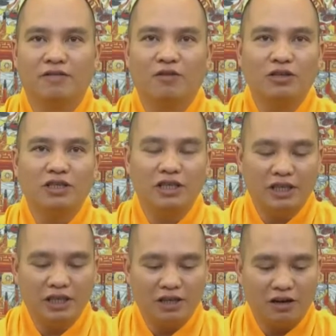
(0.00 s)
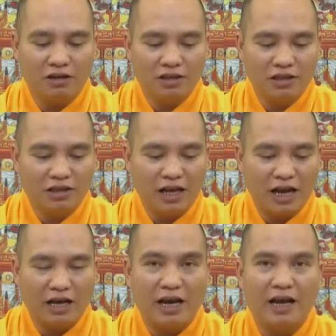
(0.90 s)
vốn dĩ khi có sơn
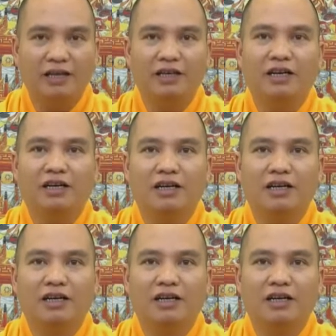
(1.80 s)
hà đại địa